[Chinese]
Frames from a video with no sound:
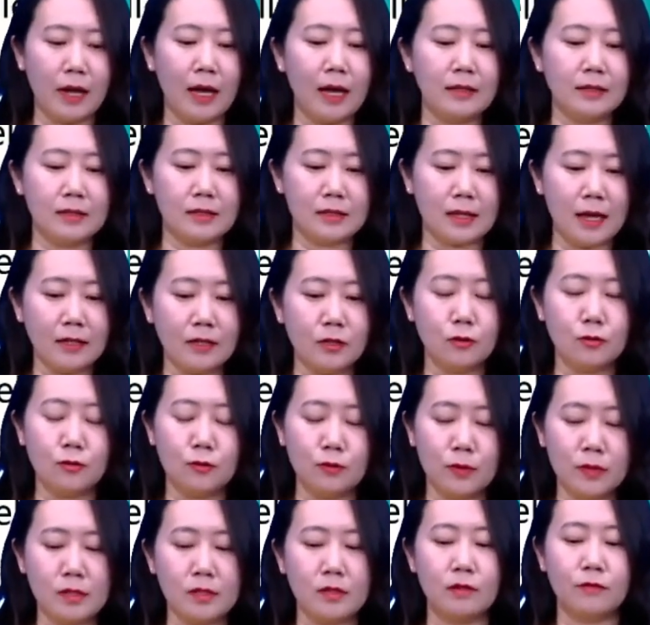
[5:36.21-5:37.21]
I decided to
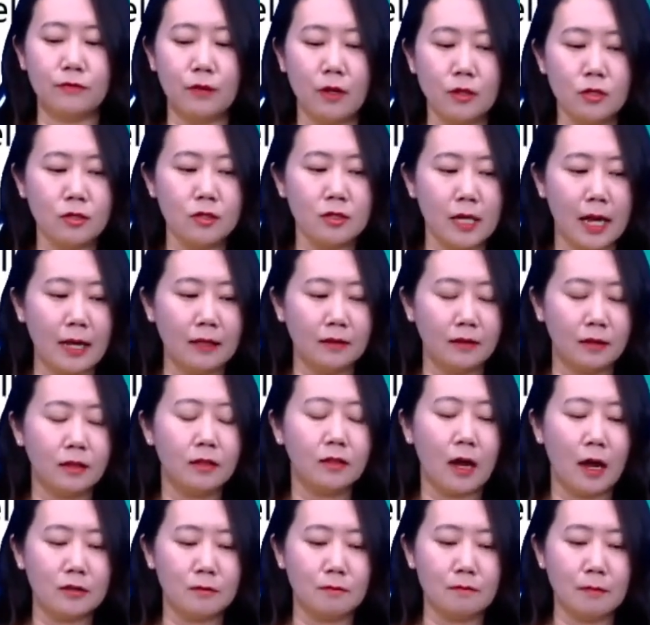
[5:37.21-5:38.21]
visit a fortune teller
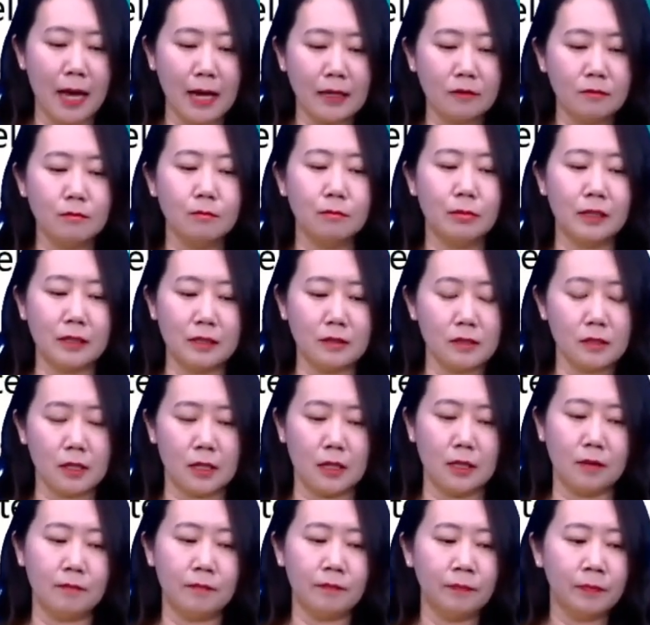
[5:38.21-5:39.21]
called Madame
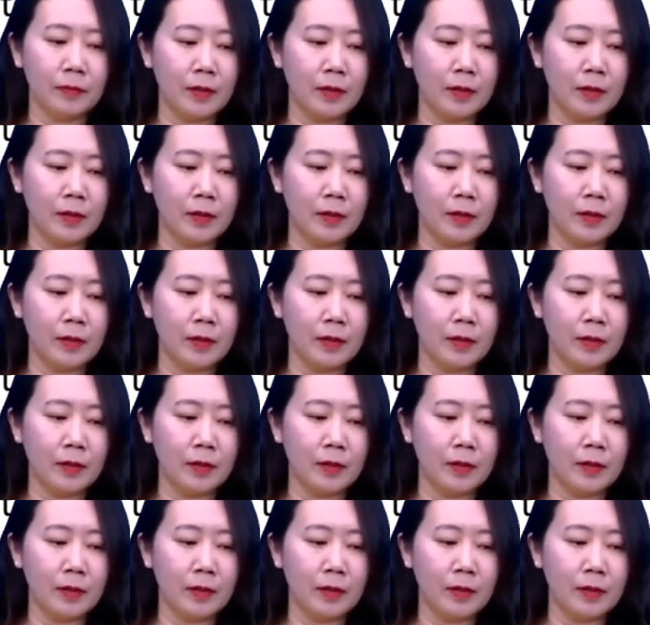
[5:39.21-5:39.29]
Belinsky。